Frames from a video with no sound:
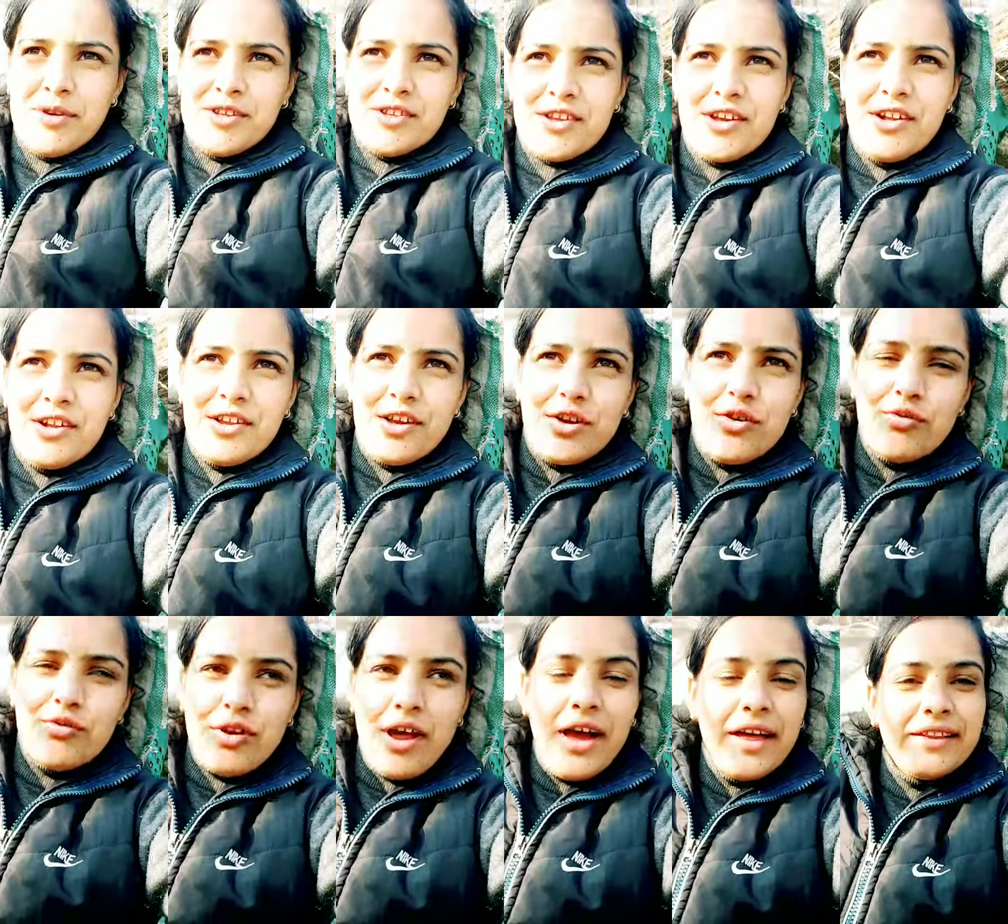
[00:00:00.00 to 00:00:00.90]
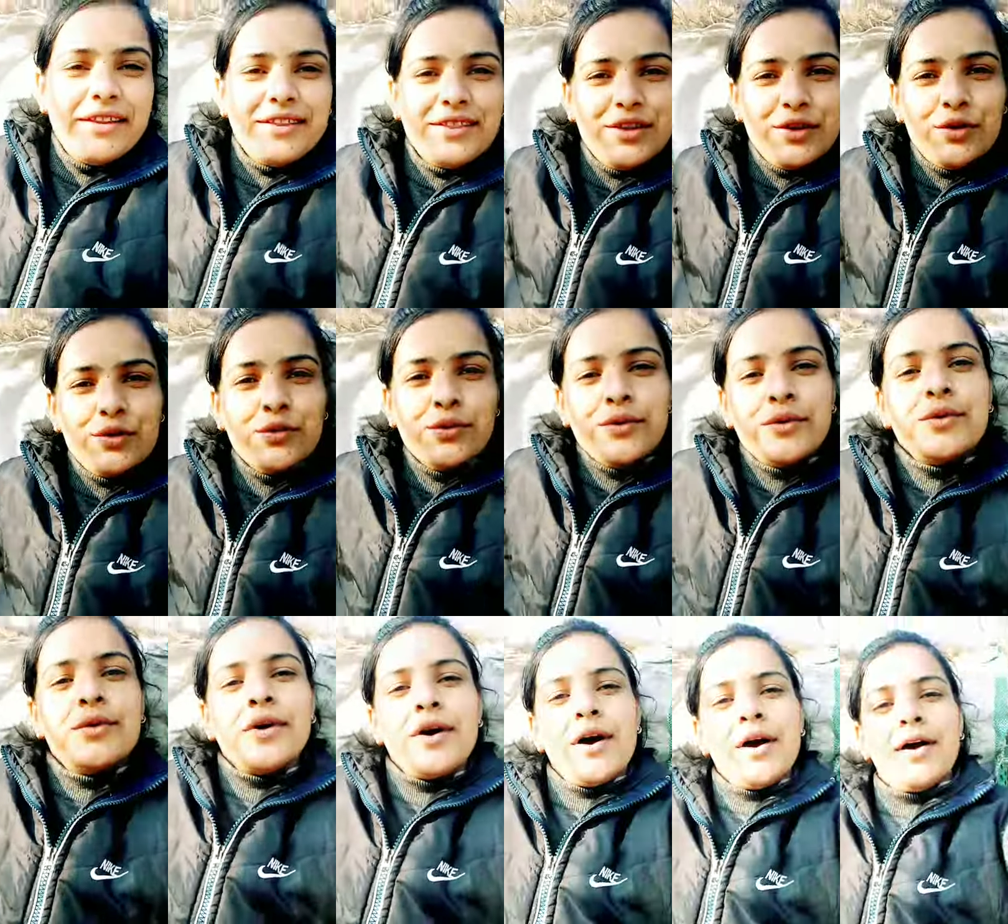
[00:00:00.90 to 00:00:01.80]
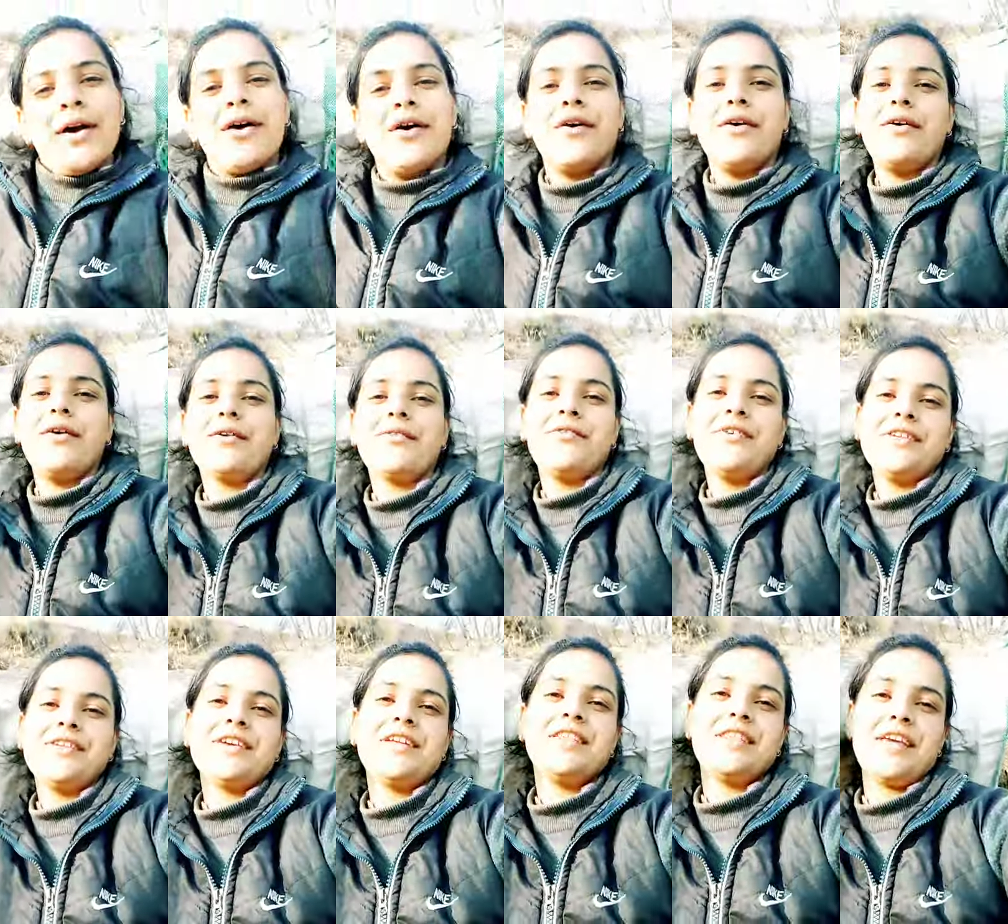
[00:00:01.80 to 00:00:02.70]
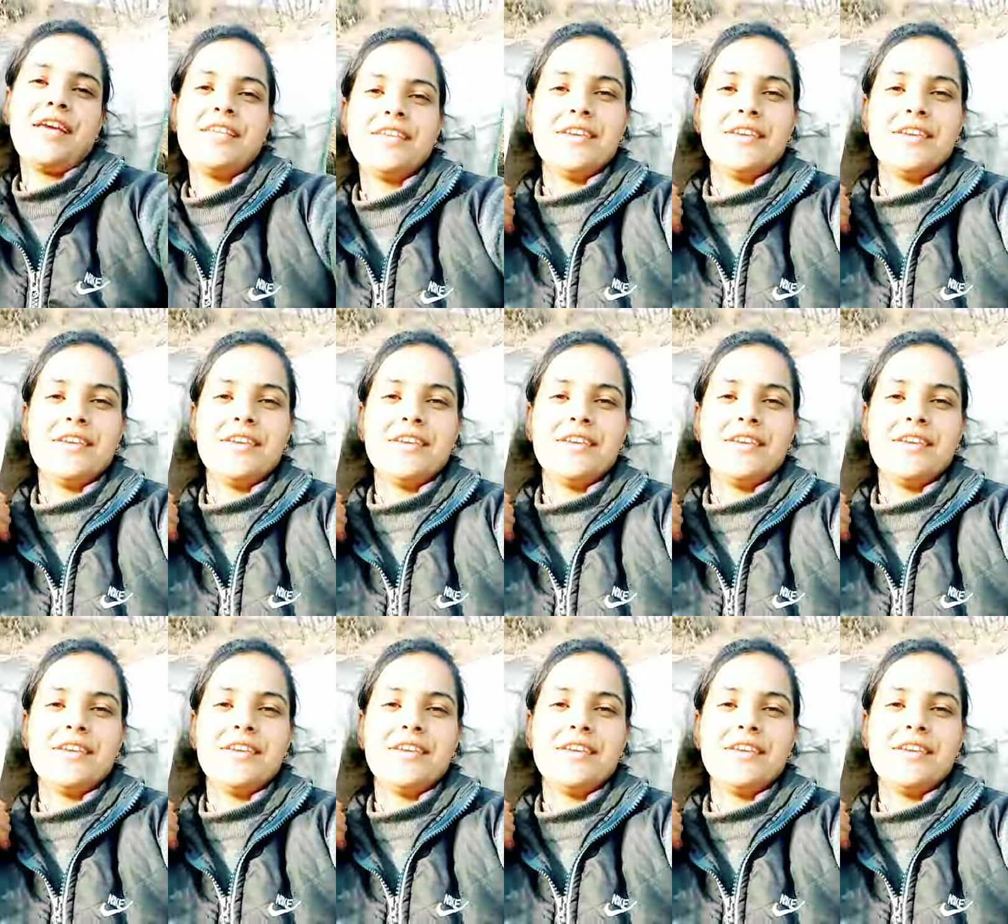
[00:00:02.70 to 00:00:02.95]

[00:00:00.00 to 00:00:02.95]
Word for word: मैं भी इस किल्टे को उठा देती हूँ और फिर चलते